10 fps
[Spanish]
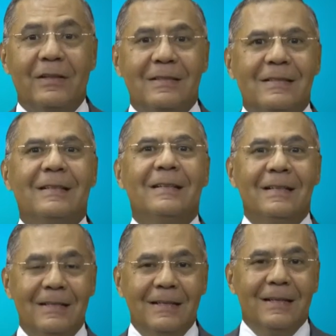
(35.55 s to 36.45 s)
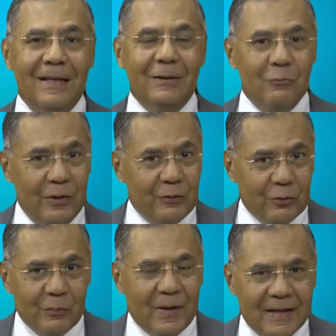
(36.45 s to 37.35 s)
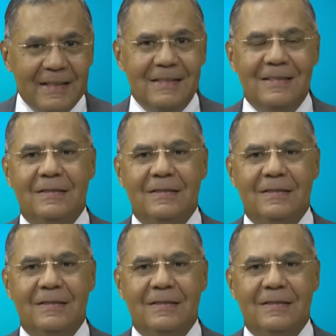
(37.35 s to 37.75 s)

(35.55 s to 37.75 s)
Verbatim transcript: es decir, en nuestro país